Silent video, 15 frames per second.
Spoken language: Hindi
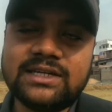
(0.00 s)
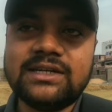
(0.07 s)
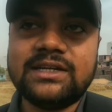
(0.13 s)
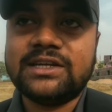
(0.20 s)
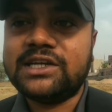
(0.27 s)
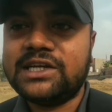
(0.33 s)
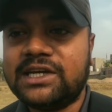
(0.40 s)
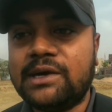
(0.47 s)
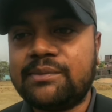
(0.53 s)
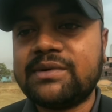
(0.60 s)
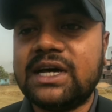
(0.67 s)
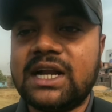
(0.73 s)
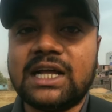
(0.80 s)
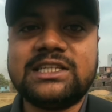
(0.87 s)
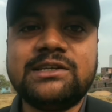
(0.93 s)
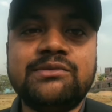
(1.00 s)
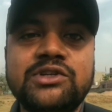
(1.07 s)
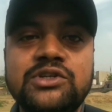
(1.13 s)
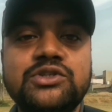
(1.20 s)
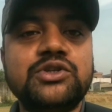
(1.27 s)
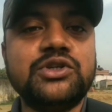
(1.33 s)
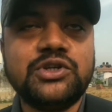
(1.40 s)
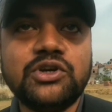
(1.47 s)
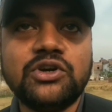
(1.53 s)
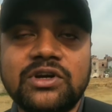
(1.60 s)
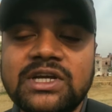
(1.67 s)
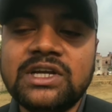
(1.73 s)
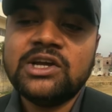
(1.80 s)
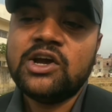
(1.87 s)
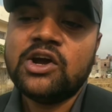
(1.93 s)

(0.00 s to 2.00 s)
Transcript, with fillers: जगह आपका रांची में जो जूडियो है